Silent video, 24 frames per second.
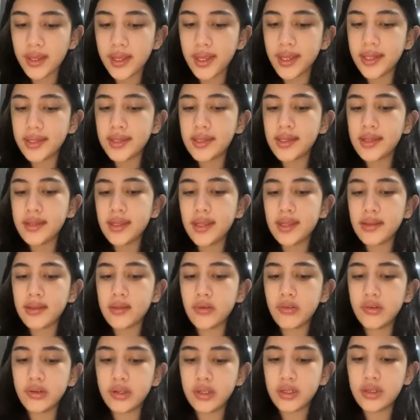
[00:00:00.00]
yeah, this tastes
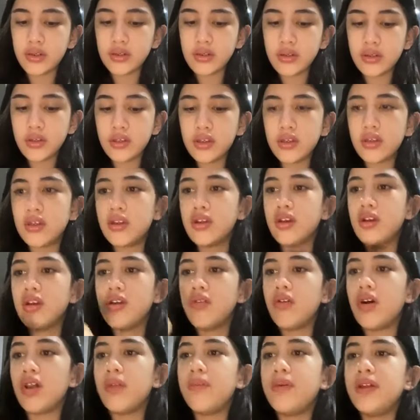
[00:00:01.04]
so good
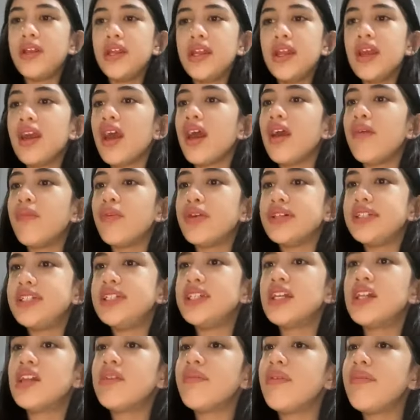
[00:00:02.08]
walaupun ini kayak
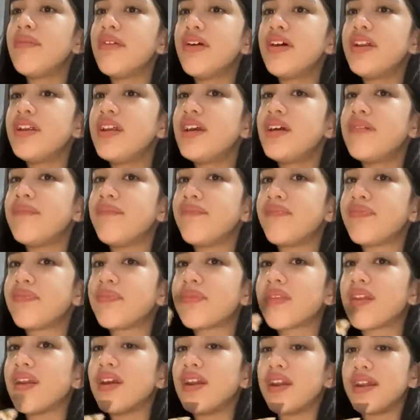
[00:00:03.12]
cia tapi pokoknya
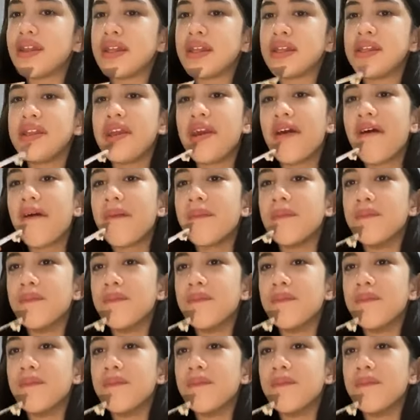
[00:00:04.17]
rasanya